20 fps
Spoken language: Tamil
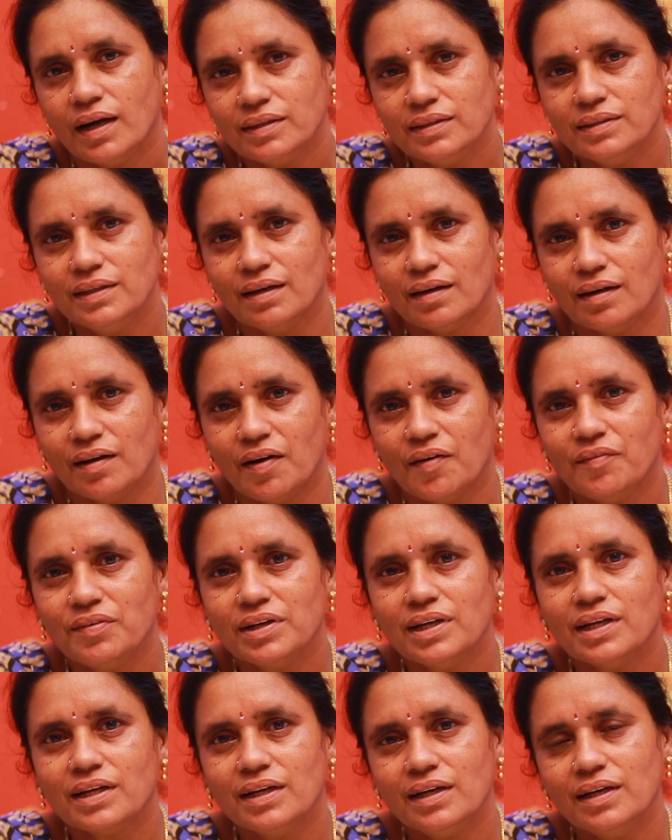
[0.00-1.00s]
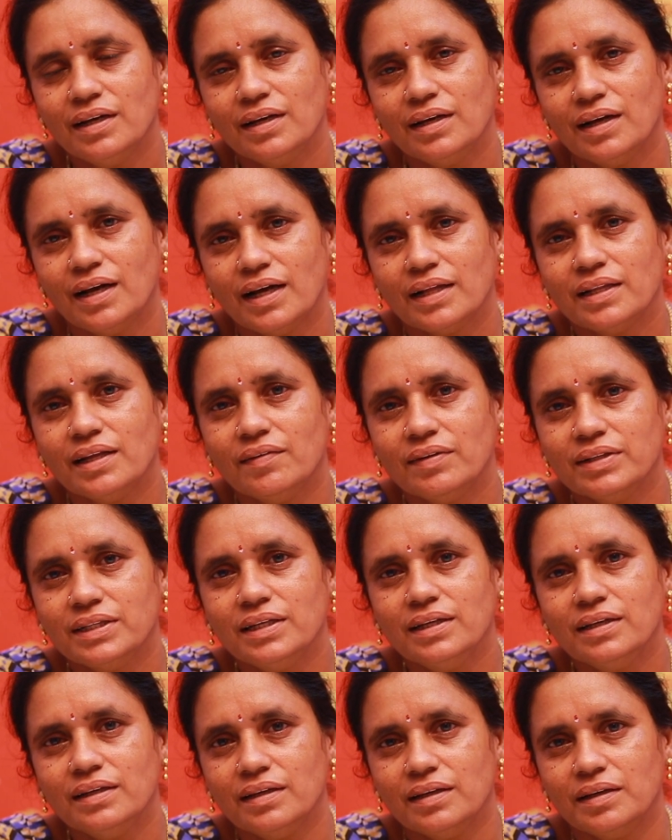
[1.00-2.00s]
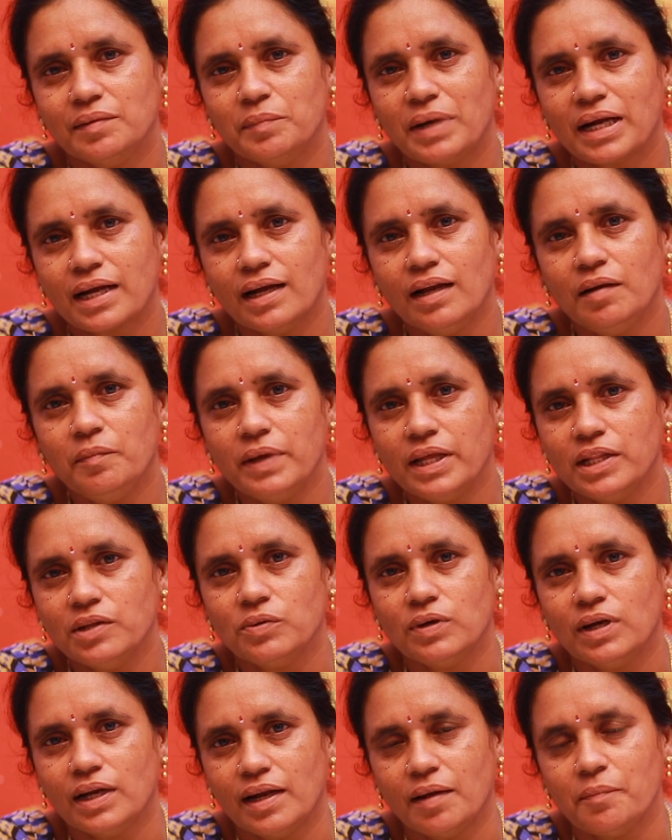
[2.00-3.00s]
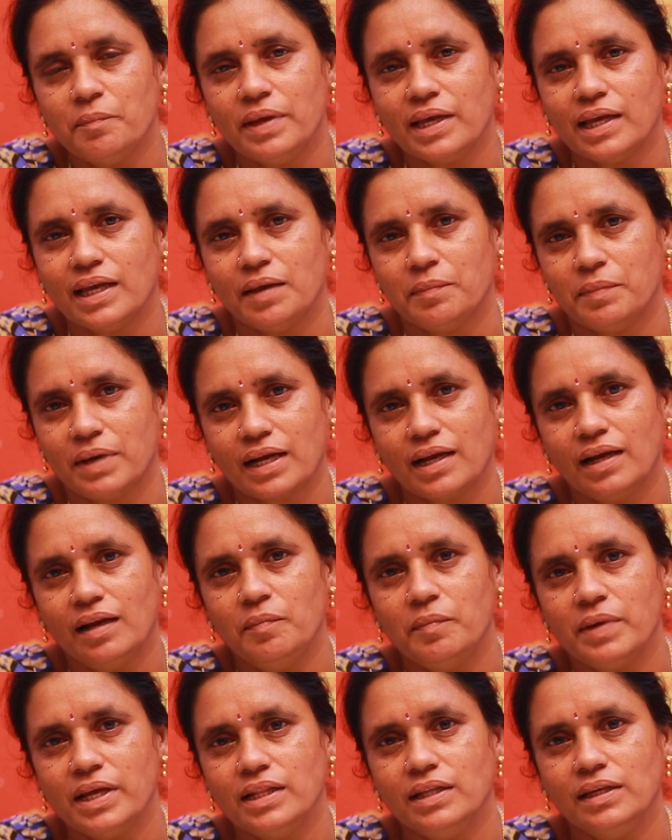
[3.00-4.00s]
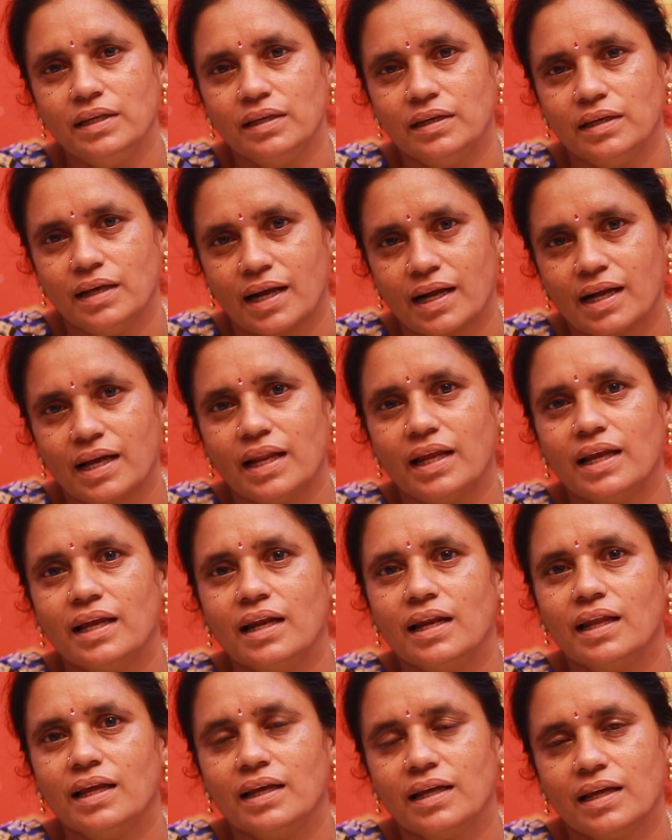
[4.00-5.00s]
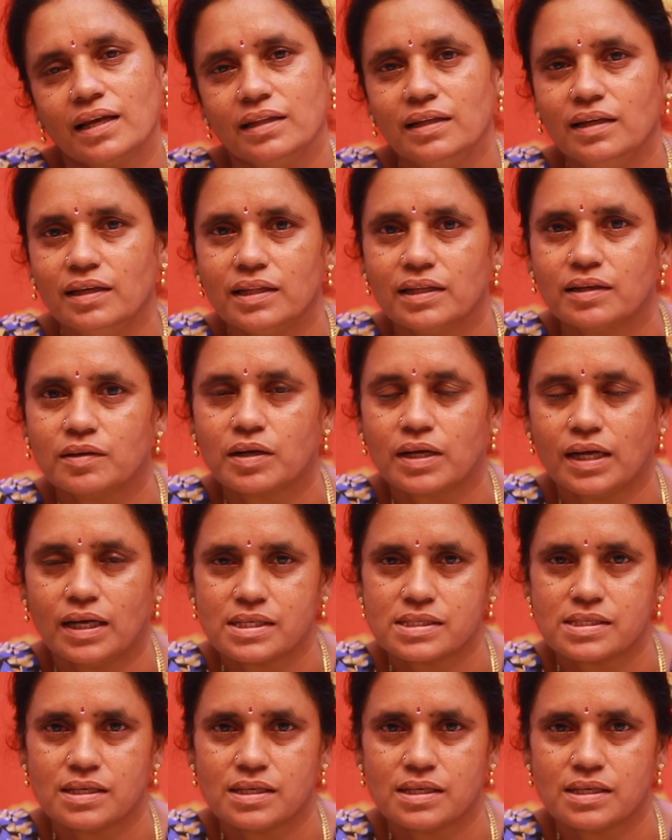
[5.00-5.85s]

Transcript: அதுதான் அவங்களுக்கு அதை வந்து மக்கள் மீது உள்ள நம்பிக்கை மக்கள் மீது அக்கறை இல்லைங்கிறது இது க